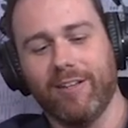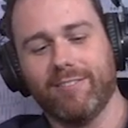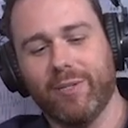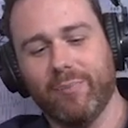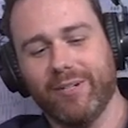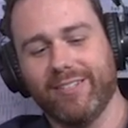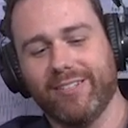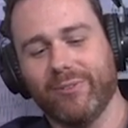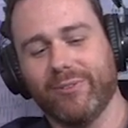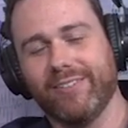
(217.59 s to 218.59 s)
Você
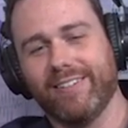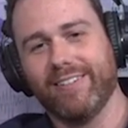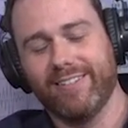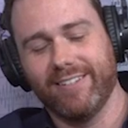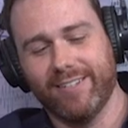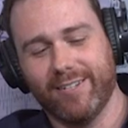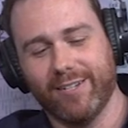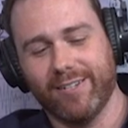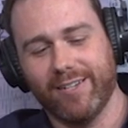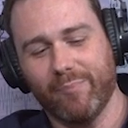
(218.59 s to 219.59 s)
apertando
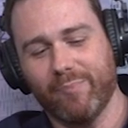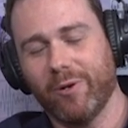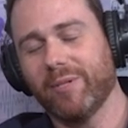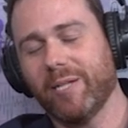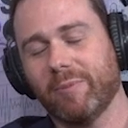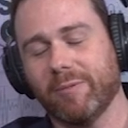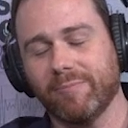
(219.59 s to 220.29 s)
a, a palma da mão.